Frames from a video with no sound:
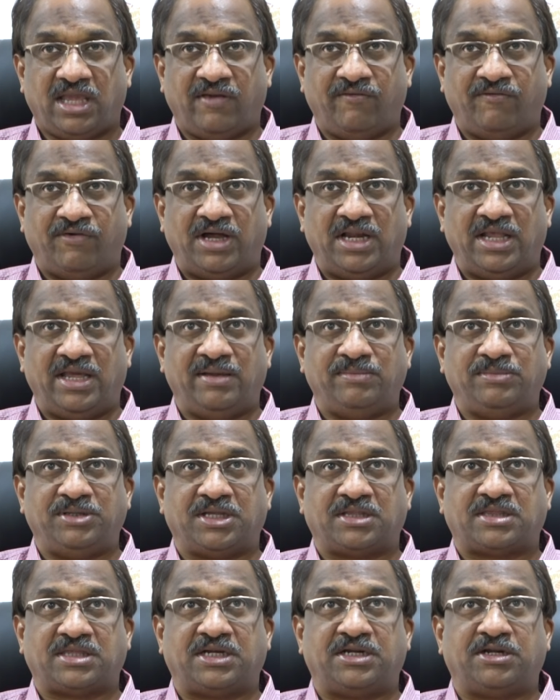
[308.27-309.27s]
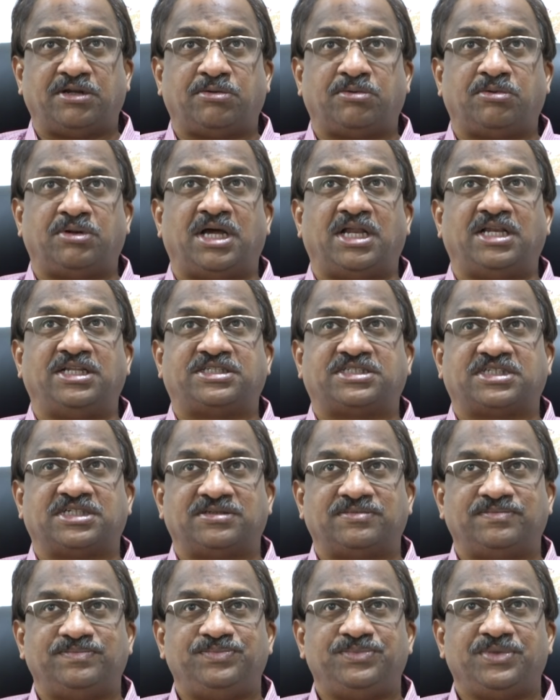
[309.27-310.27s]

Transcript: ఇవాళ ఏం చేశారు రుణాలు ఇచ్చారు